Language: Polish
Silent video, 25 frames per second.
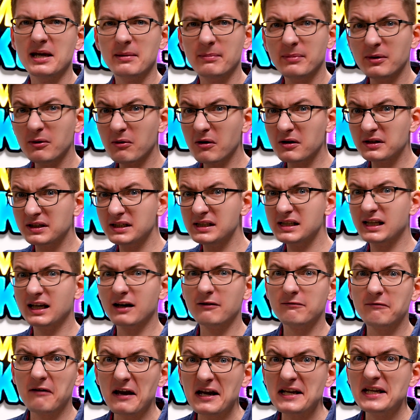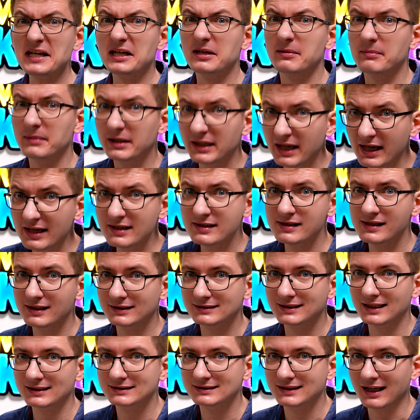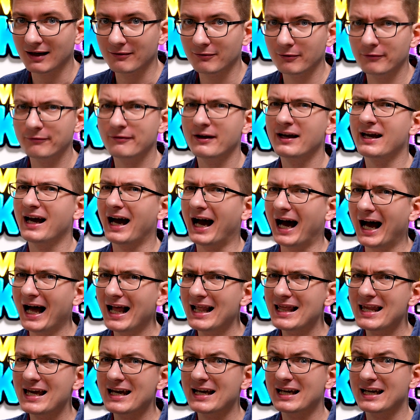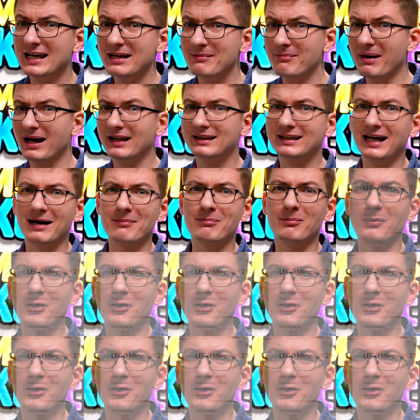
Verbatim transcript: Było kilka fajnych, mniejszych zestawów, ale chyba ta